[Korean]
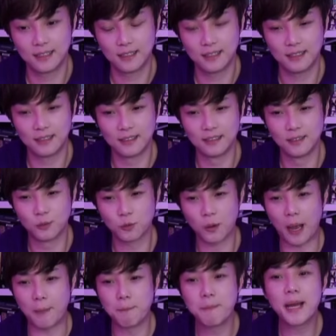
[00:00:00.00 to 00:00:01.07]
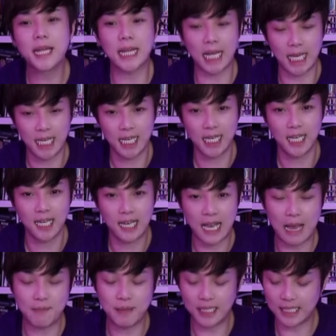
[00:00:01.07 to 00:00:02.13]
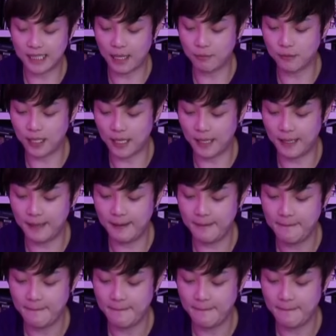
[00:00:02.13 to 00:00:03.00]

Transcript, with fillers: 어, 좀안 맞나. 안 맞기 때문에